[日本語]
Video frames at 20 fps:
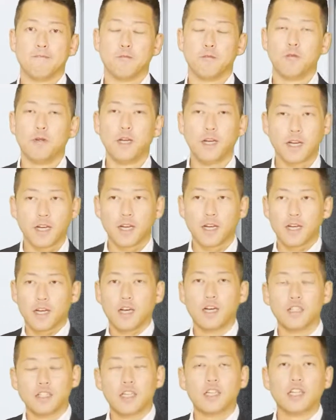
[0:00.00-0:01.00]
これ
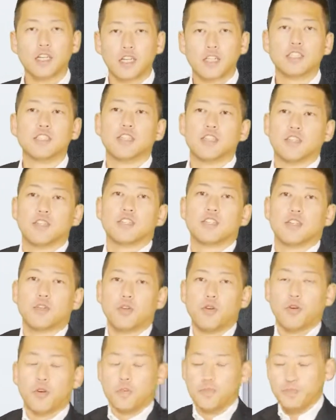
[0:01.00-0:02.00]
簡単な話なんですけ
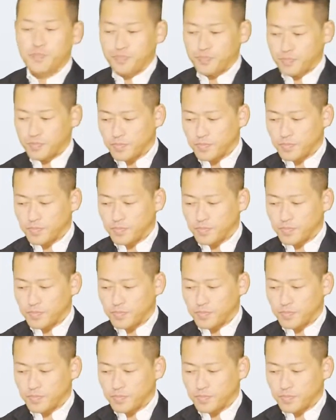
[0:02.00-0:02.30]
ど、